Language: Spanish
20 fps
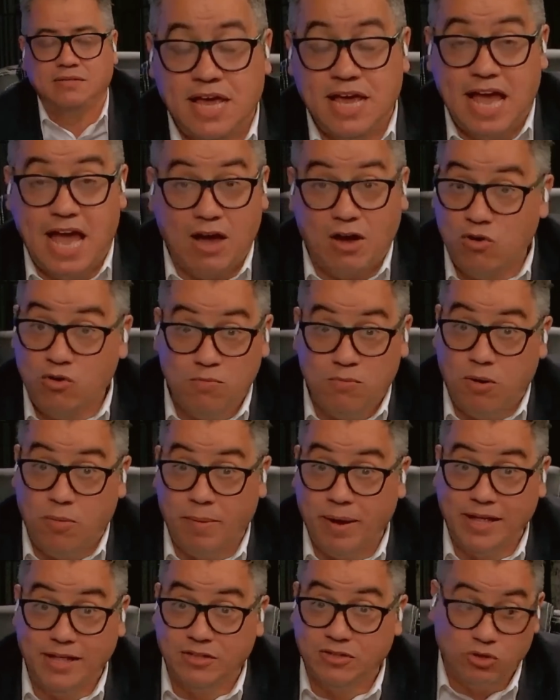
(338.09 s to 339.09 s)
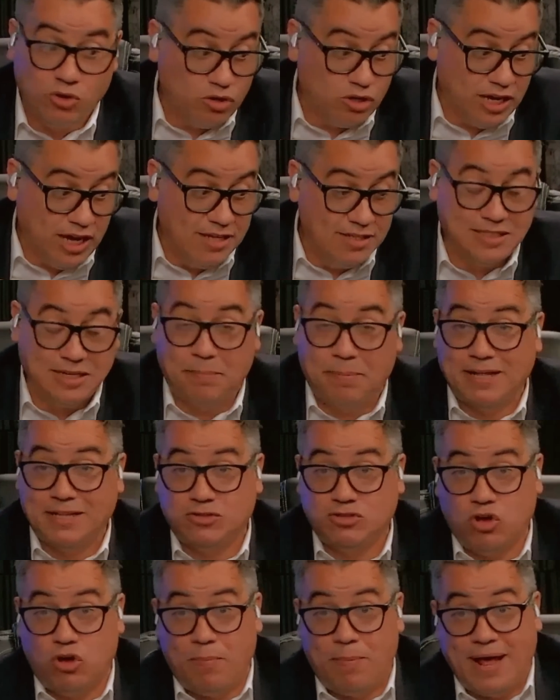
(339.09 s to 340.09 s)
En algún momento quien se
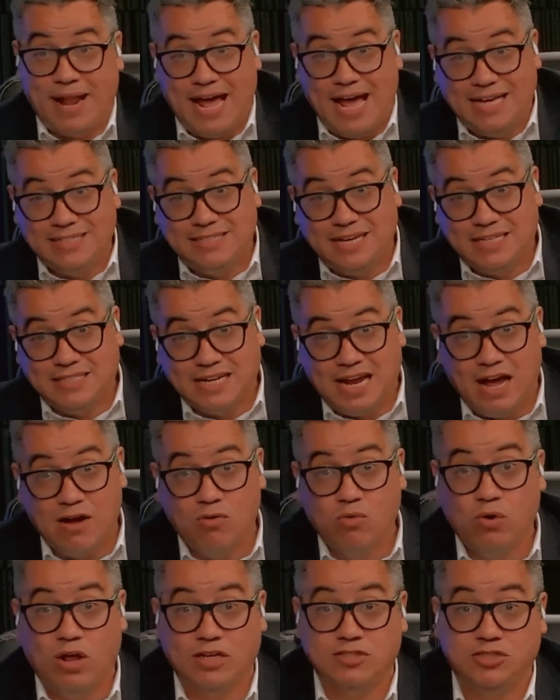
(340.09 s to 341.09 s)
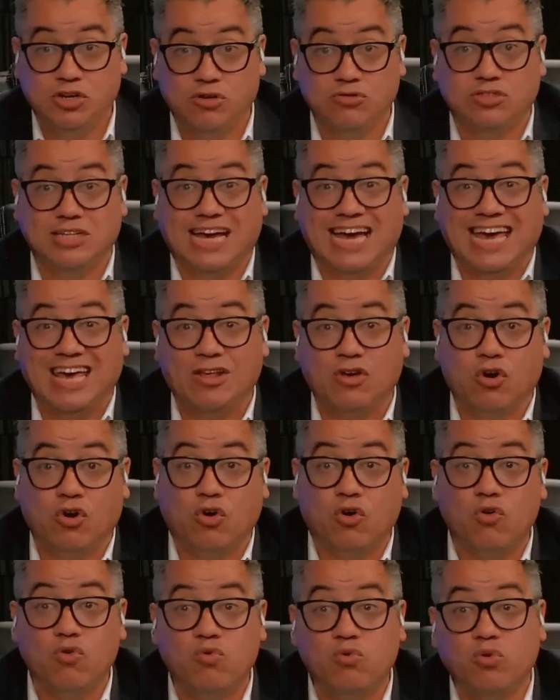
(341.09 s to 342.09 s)
prestó para esa triangulación se quedó
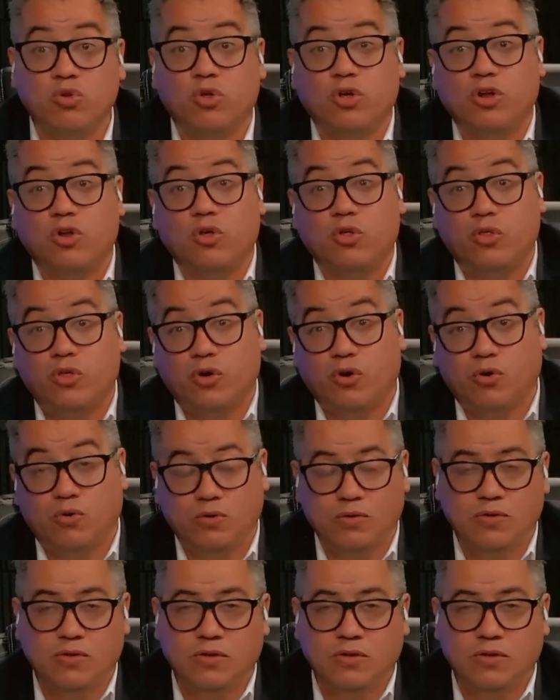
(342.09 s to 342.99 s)
con uno de los dos.